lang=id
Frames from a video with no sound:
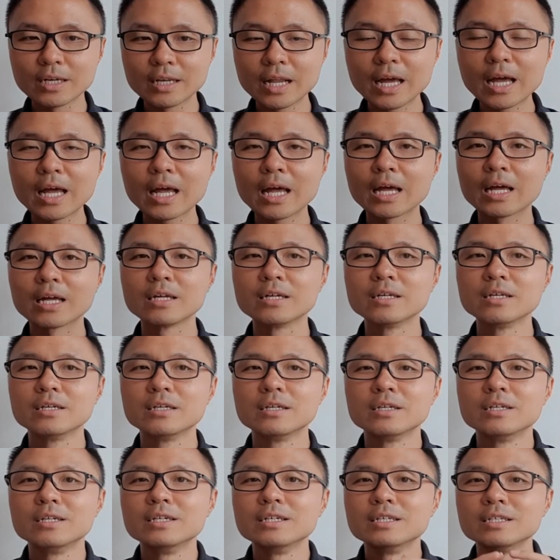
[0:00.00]
Nah,
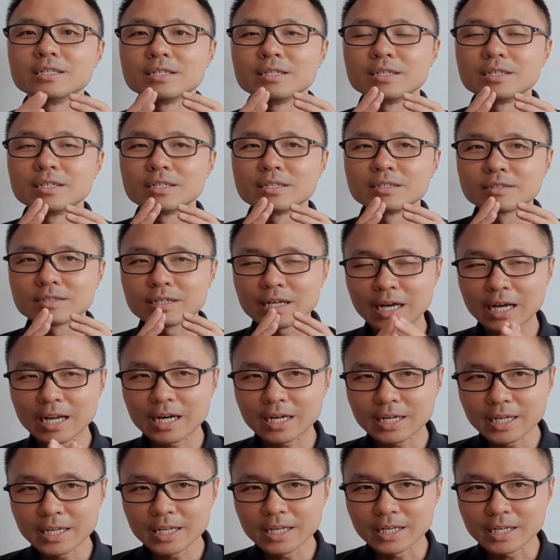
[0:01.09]

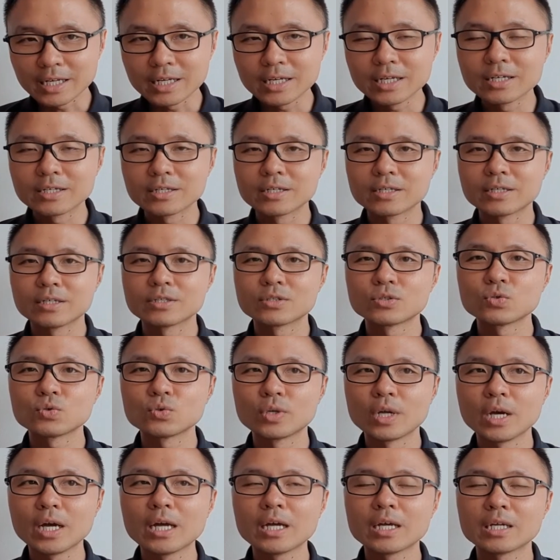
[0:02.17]
sekarang ini
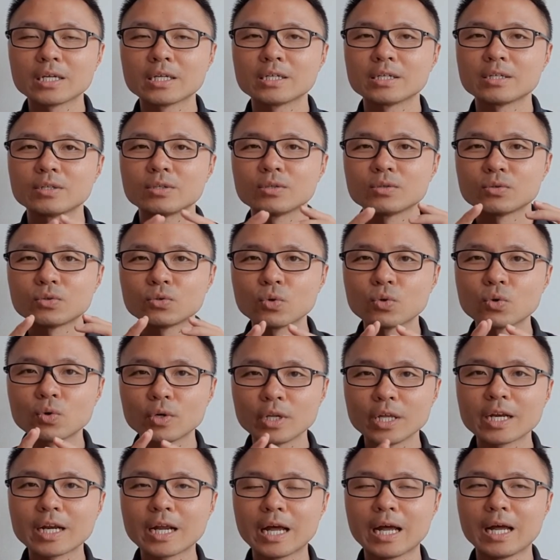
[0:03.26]
sudah
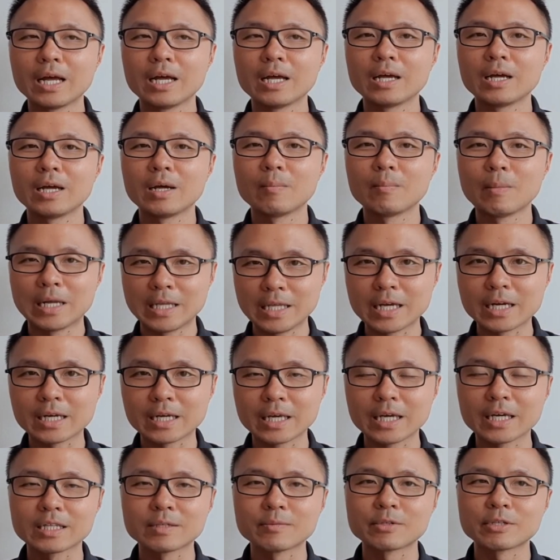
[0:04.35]
turunnya
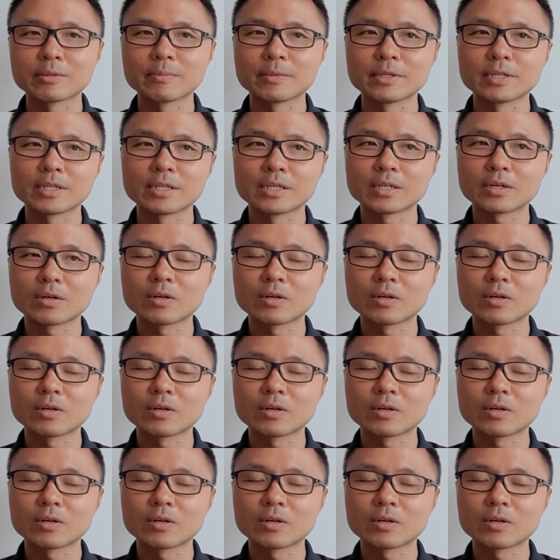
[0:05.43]
banyak ya teman-teman.